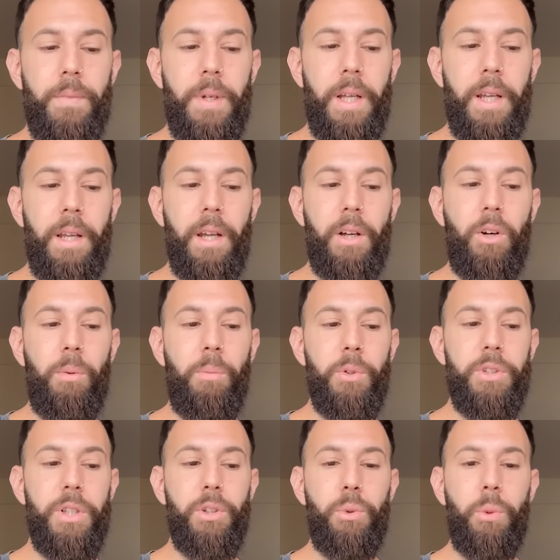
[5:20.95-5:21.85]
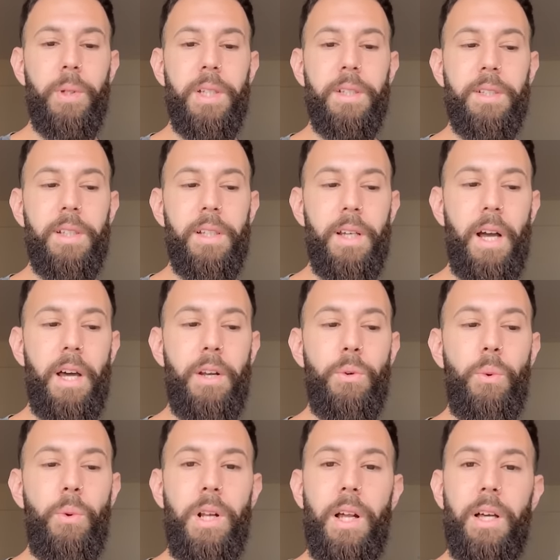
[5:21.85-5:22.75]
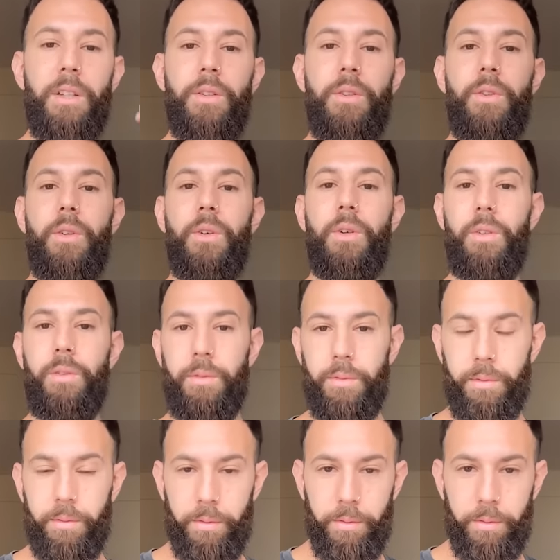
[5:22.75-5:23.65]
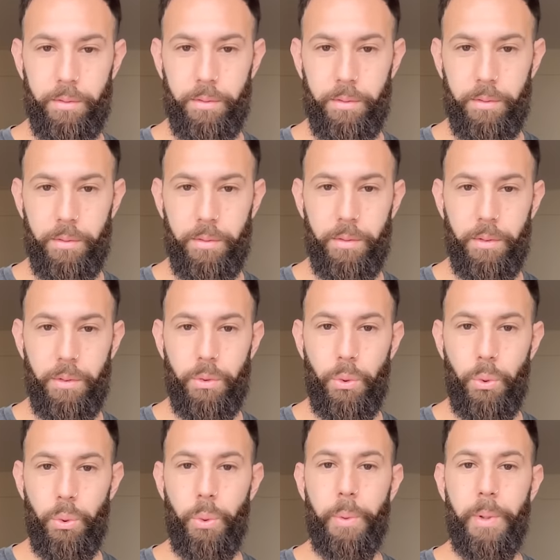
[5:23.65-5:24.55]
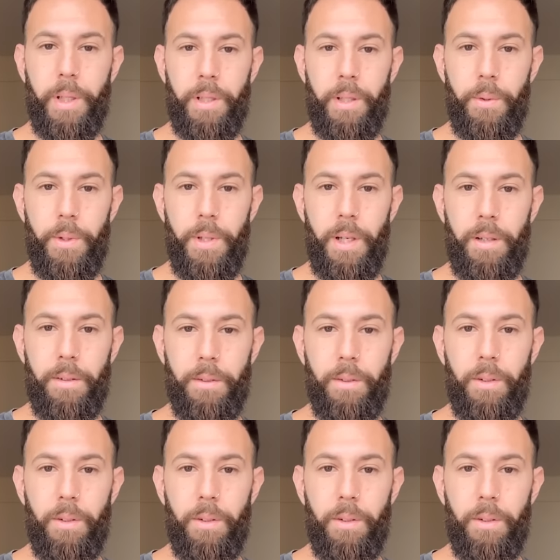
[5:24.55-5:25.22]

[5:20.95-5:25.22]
es como si estuviese anulando su subjetividad.